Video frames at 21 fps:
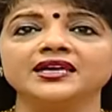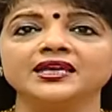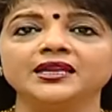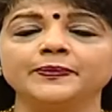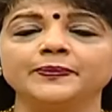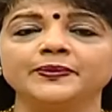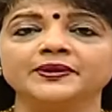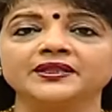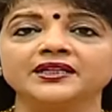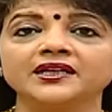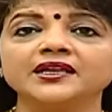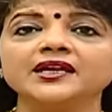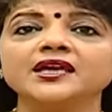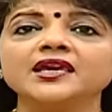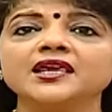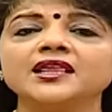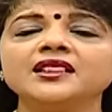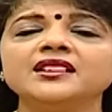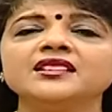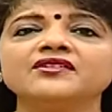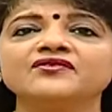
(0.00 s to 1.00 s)
இருப்பதற்கு
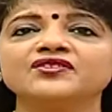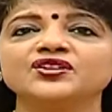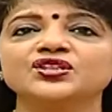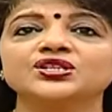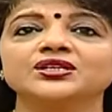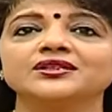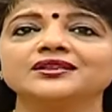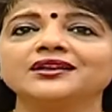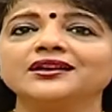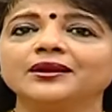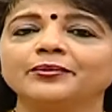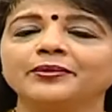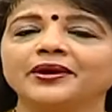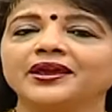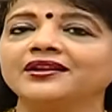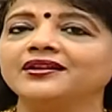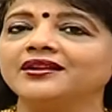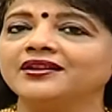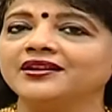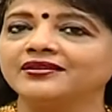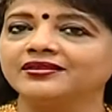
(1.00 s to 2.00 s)
இந்த வருஷத்தில் நம்ம
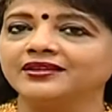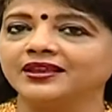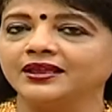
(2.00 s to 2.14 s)
என்னென்ன